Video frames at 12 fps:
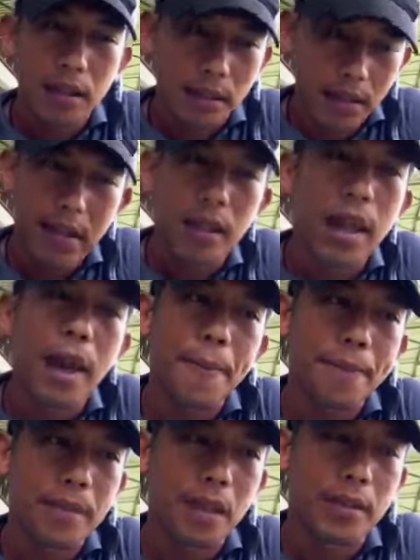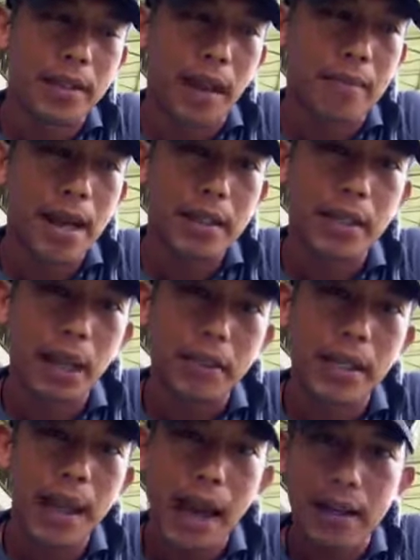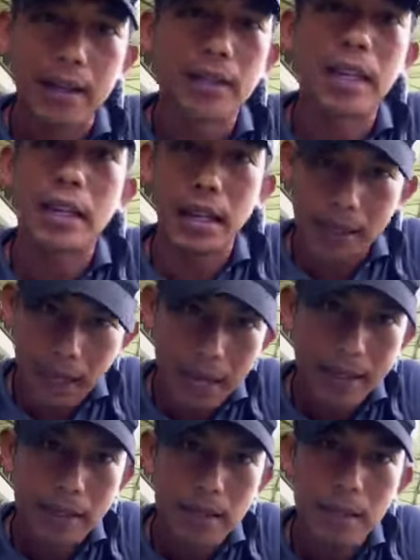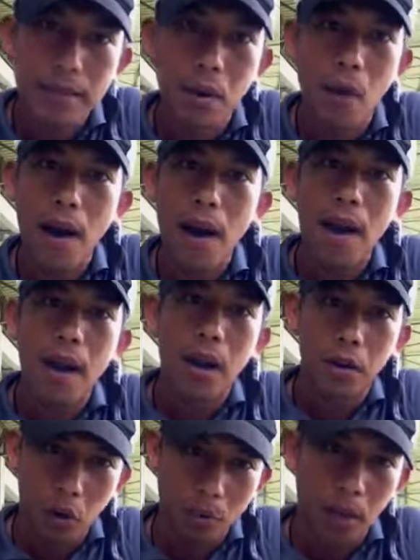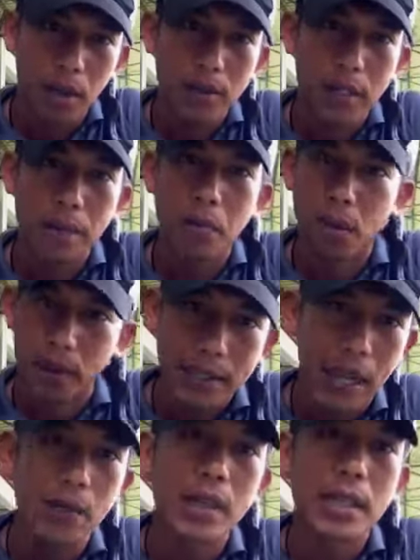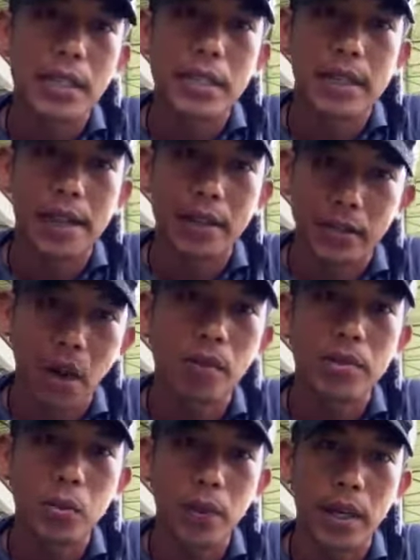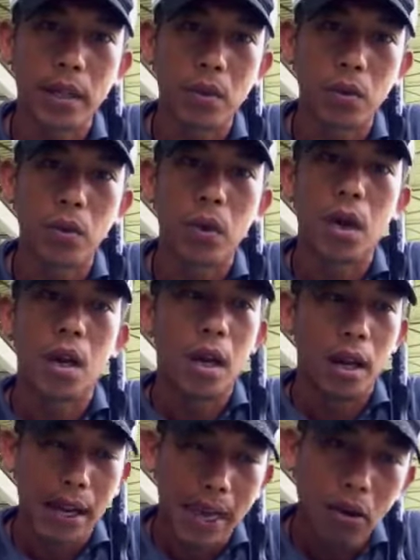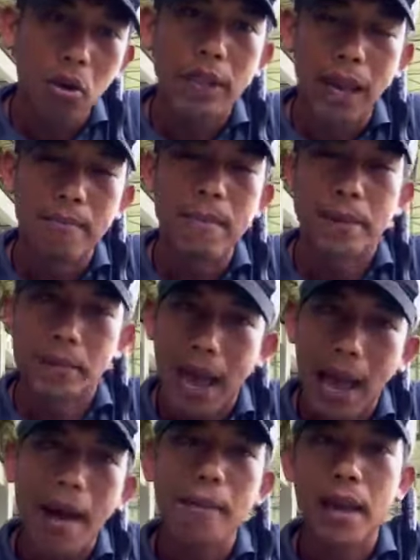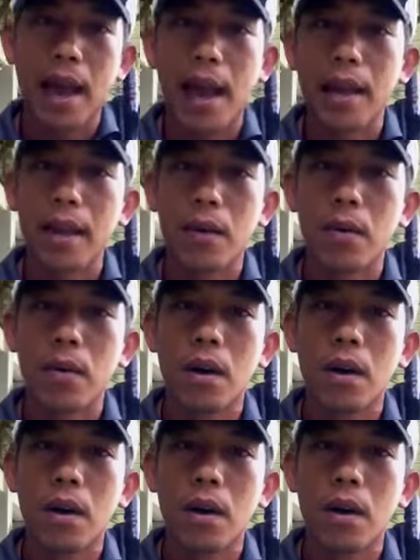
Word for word: ทริคนี้สามารถที่ทำให้ท่านตีได้ไกลขึ้น เพราะว่าโดยปกติผมก็ใช้วิธีนี้ซ้อมสวิงดู แล้วก็ทำแบบช้าไปหาเร็ว